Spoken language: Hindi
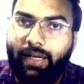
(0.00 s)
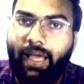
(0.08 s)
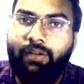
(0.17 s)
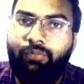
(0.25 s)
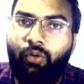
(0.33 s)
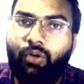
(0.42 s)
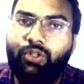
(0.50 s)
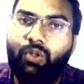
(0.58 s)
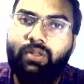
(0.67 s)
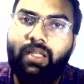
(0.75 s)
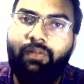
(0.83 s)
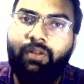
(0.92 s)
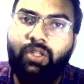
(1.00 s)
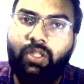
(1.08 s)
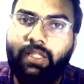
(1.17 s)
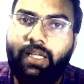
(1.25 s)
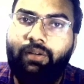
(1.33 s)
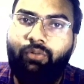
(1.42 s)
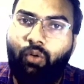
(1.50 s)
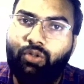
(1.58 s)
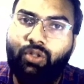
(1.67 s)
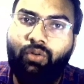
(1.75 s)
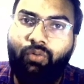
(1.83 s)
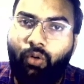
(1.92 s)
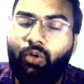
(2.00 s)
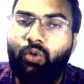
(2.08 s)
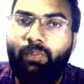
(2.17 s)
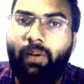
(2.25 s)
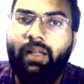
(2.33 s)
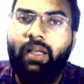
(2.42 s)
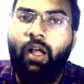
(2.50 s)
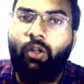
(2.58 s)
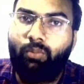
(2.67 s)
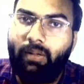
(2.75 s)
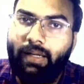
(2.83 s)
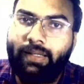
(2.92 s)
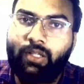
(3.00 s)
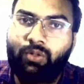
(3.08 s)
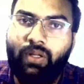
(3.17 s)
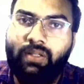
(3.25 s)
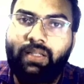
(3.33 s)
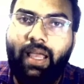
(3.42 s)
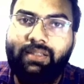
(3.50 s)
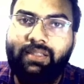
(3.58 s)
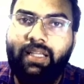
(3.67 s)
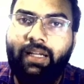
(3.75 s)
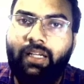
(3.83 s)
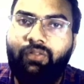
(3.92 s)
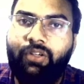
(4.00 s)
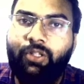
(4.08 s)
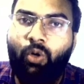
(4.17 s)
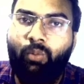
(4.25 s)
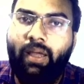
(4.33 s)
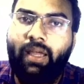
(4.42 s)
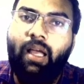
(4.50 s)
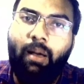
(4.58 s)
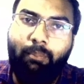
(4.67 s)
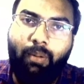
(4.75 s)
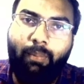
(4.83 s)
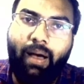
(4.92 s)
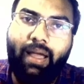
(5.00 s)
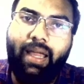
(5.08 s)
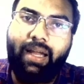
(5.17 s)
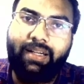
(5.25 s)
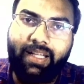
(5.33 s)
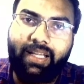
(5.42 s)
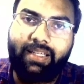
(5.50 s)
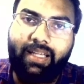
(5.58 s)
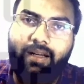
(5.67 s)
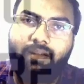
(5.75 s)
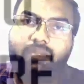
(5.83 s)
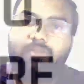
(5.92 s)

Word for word: नाइन फोर जीरो सेवन थ्री एट फोर जीरो फोर टू पर तो मिलेंगे स्टूडेंट्स ऐसी ही अन्य वीडियो में बाय एंड टेक केयर